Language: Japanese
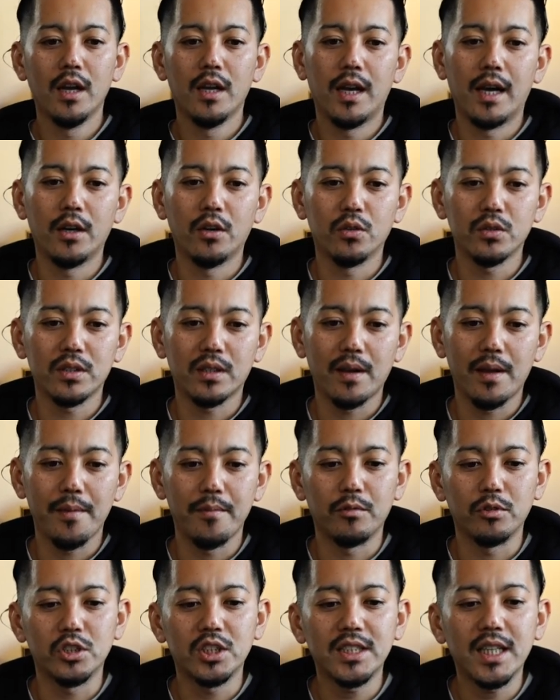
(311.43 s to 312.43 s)
あの、お供え
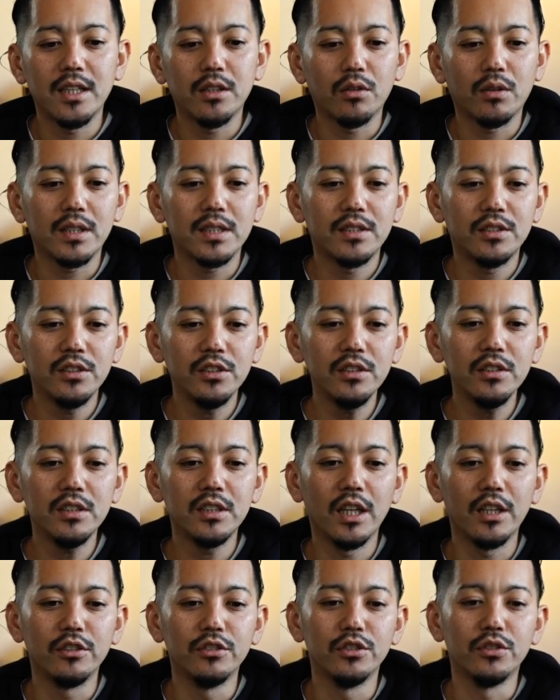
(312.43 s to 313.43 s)
物したりとかするっ
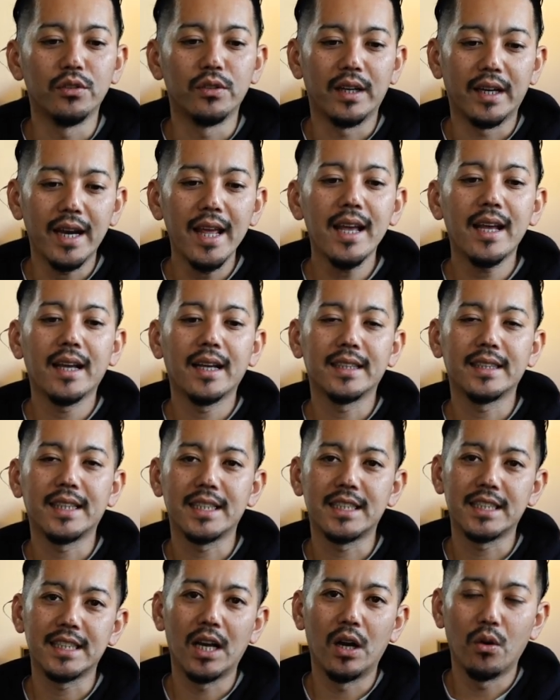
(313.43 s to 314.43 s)
ていうようなね、
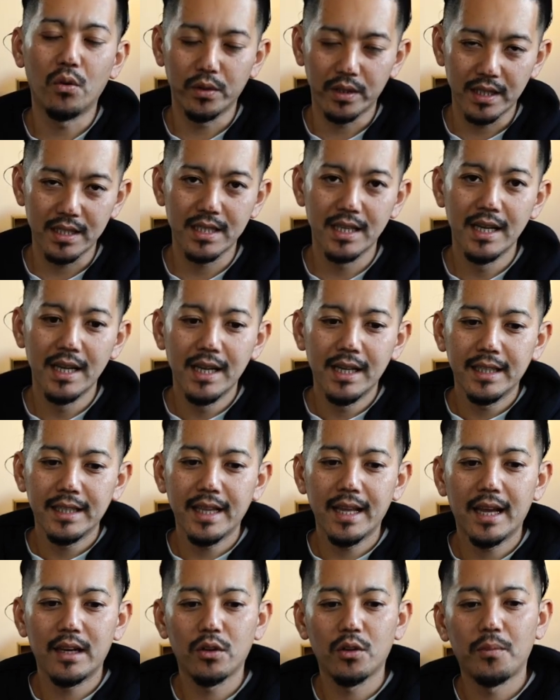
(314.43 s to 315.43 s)
形が多いです。
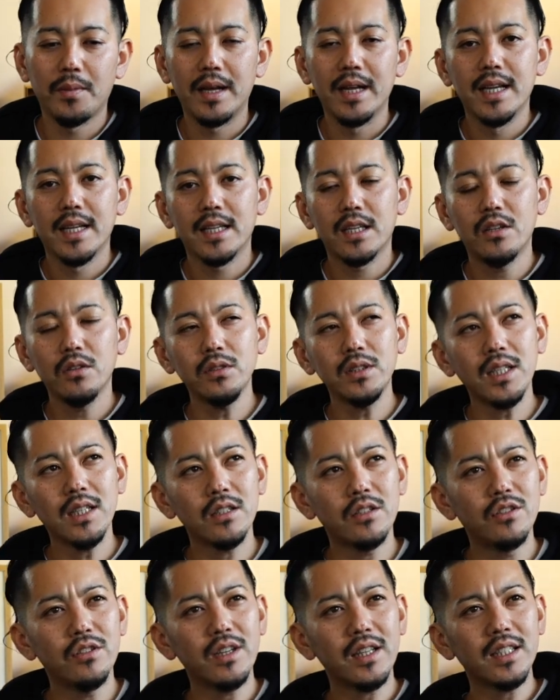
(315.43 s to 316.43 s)
で、あの、まあ、基本的
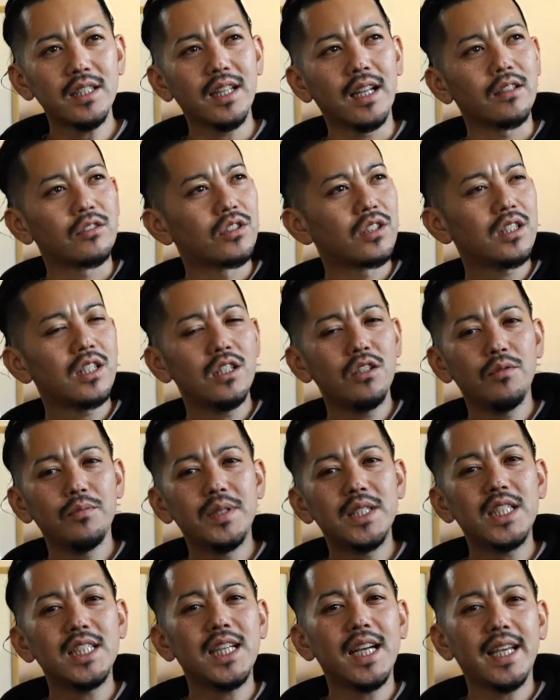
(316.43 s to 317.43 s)
に旧暦ってあの、月の
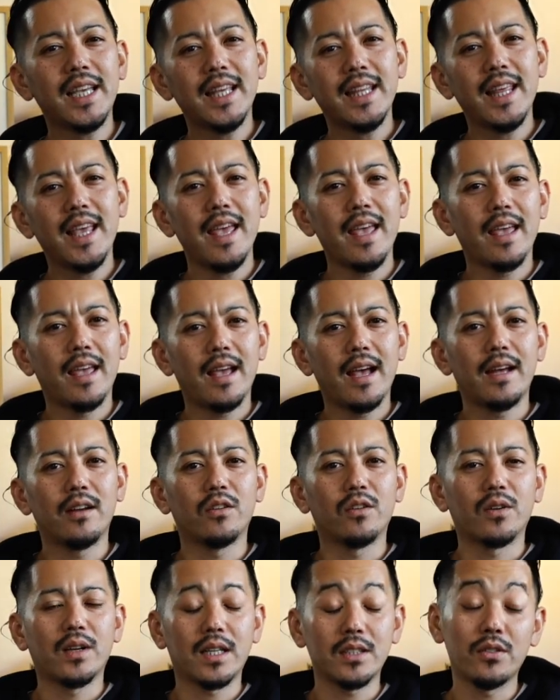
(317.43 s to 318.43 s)
満ち欠けで、あ
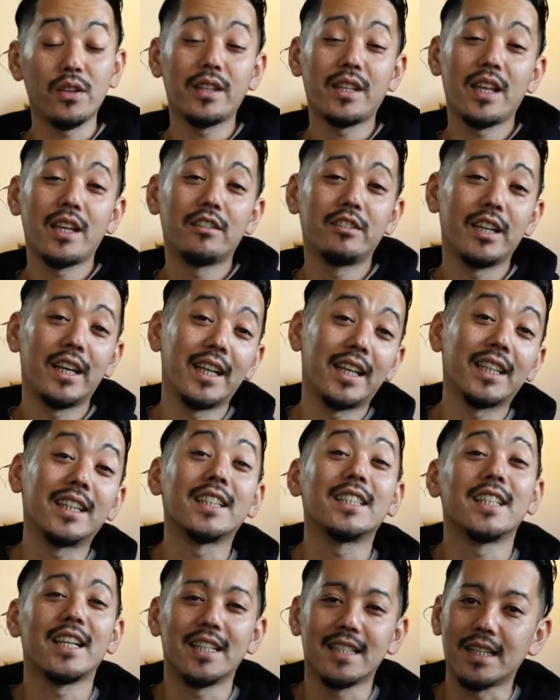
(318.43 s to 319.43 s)
の、数えていくやり
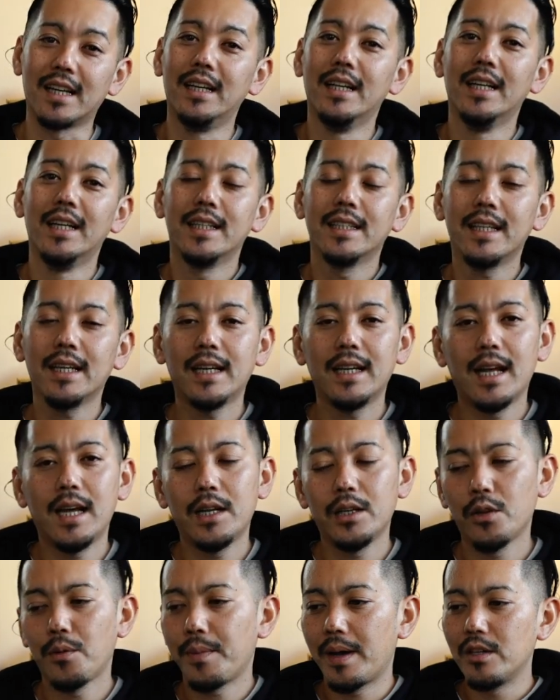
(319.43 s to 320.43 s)
方じゃないですか。だから、
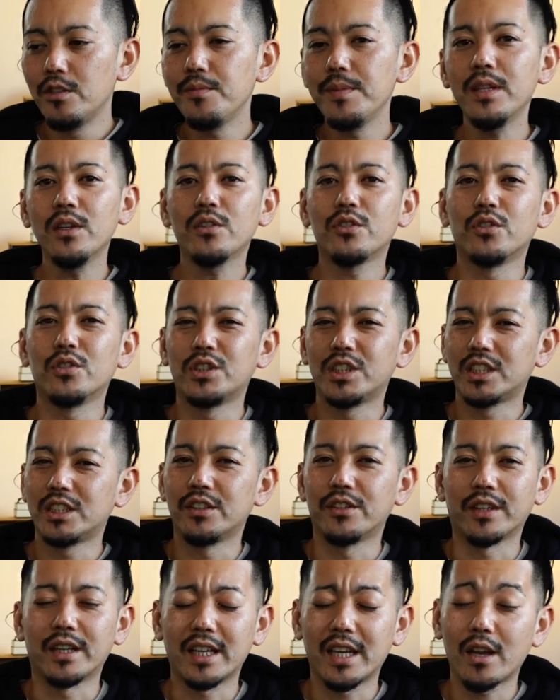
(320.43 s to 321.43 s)
あの、まあ、海の行事っ
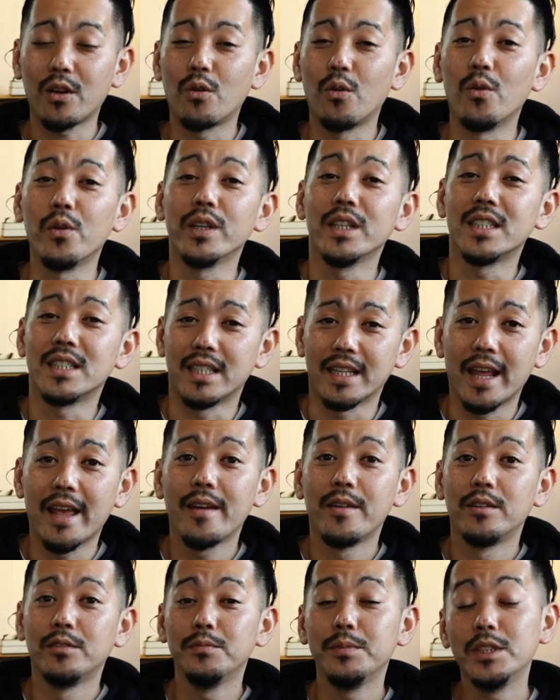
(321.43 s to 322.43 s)
ていうのが結構多いですね。
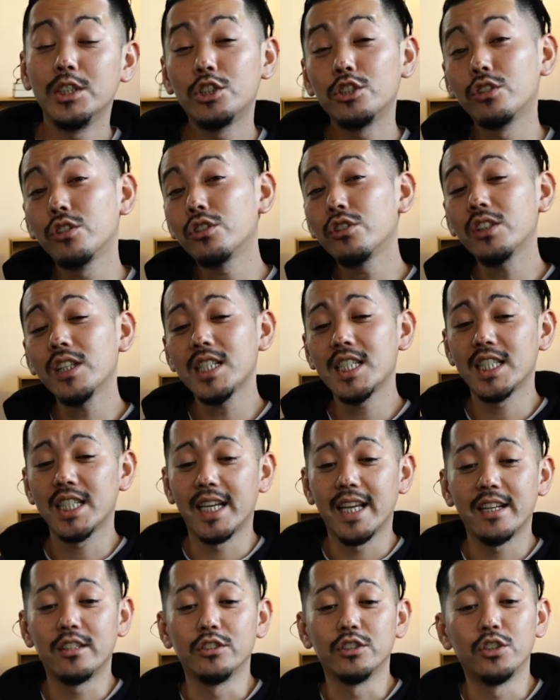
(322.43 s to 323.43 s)
海中の人たち
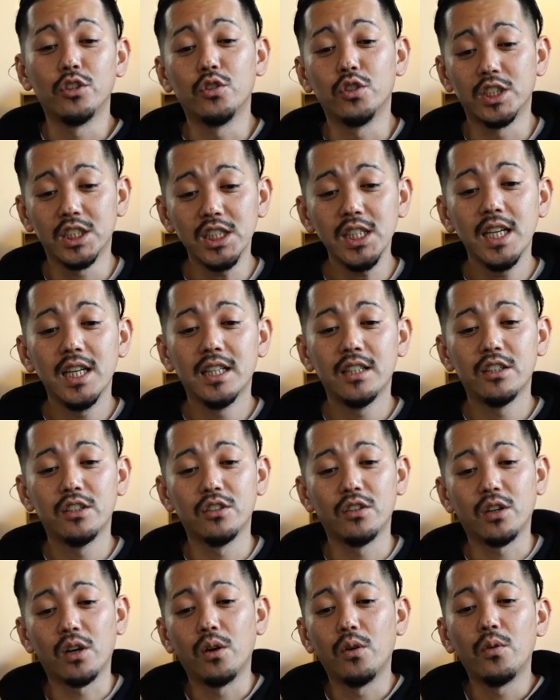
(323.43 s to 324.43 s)
がやる行事って
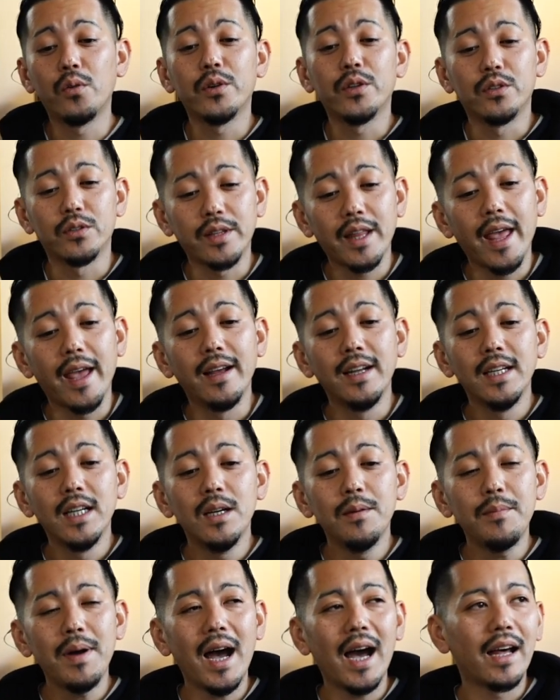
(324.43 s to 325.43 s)
いうのが多いので、
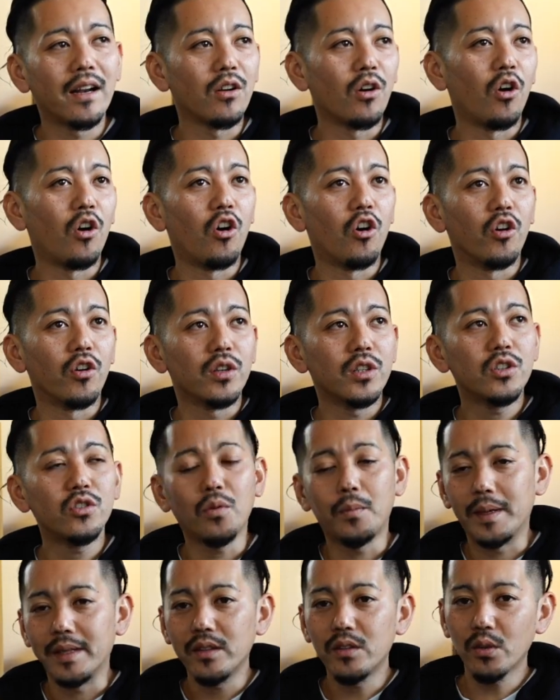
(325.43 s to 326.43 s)
まあ、あの、
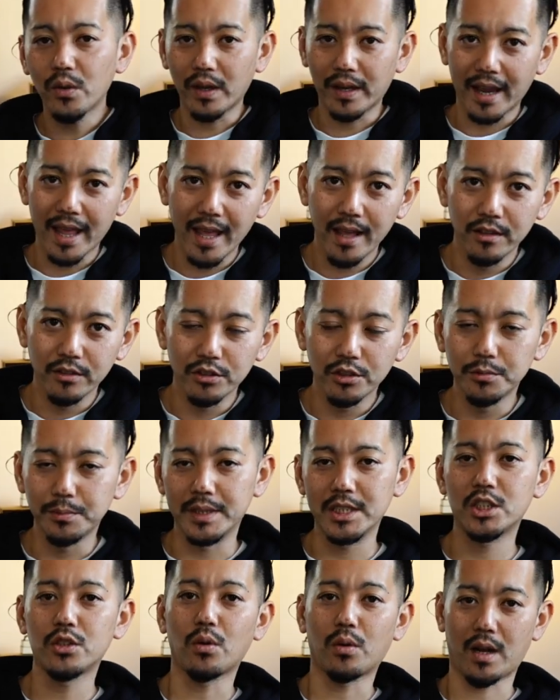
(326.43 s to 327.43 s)
糸満とかね、うる
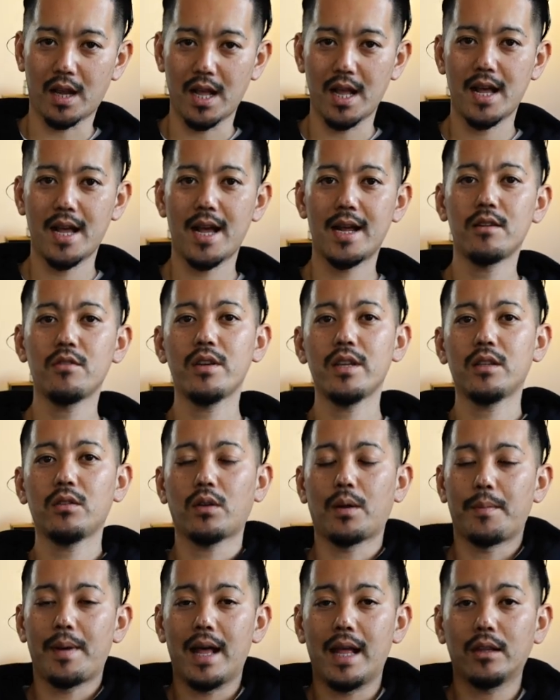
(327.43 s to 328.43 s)
ま市とか、あの辺
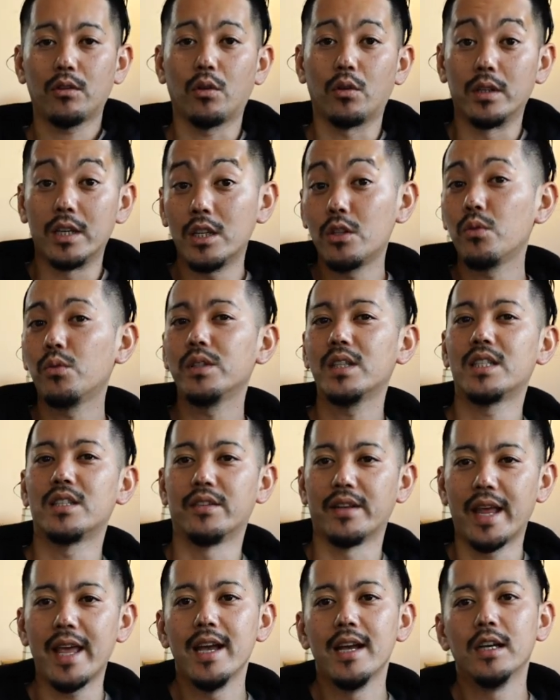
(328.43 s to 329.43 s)
とか、まあ、あと離島です
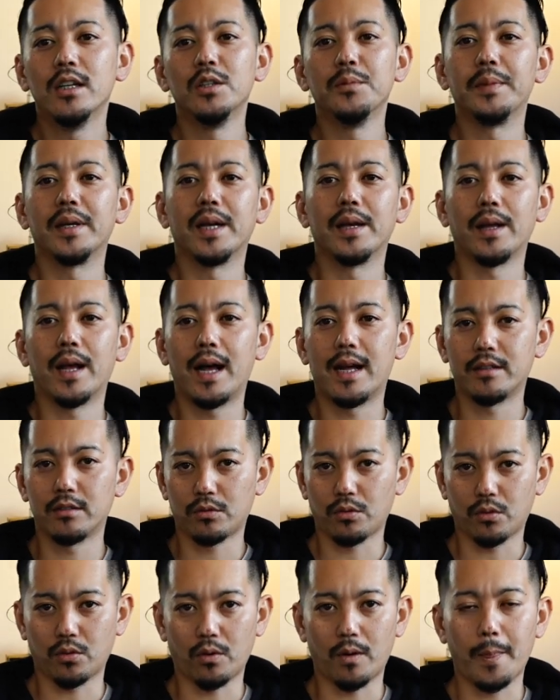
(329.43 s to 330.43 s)
よね。海がある
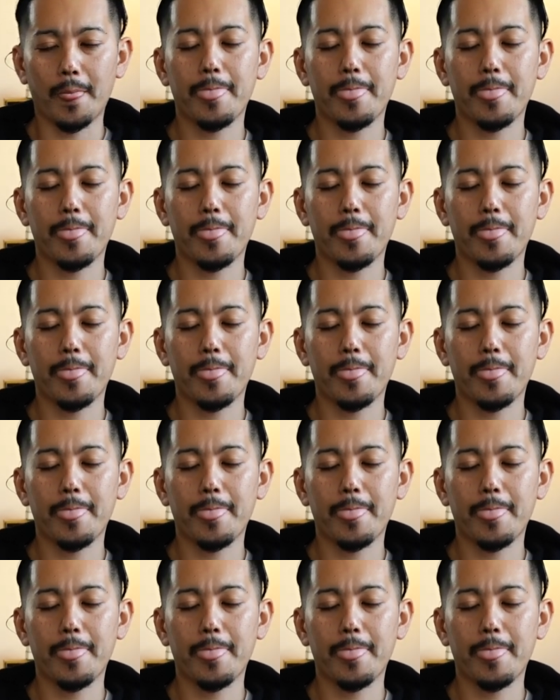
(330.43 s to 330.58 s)
とこ